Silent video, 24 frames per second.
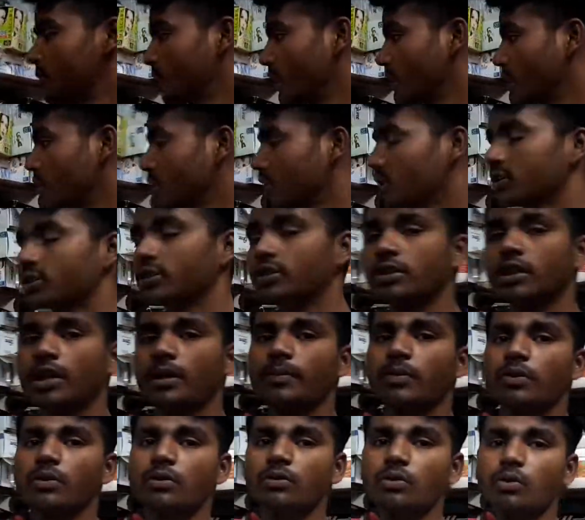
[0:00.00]
पार्लर का जितना
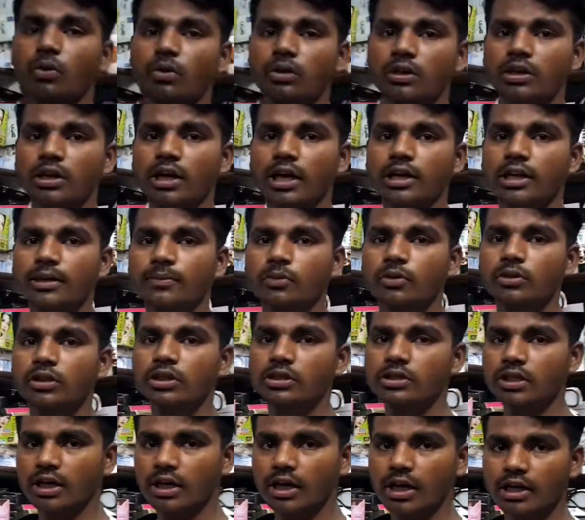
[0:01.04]
भी टोटली आइटम होता है
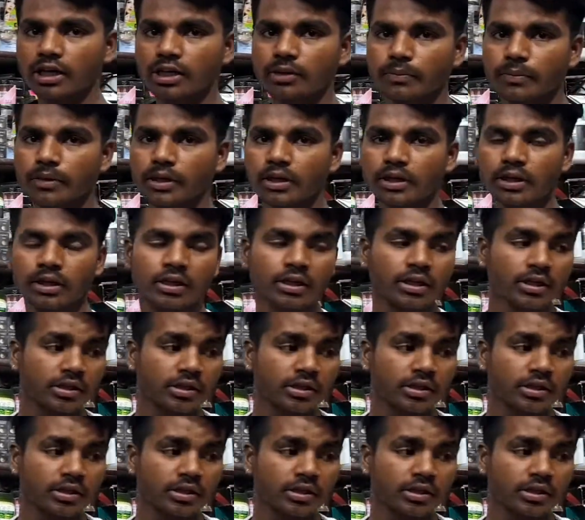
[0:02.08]
सारा आइटम मिलेगा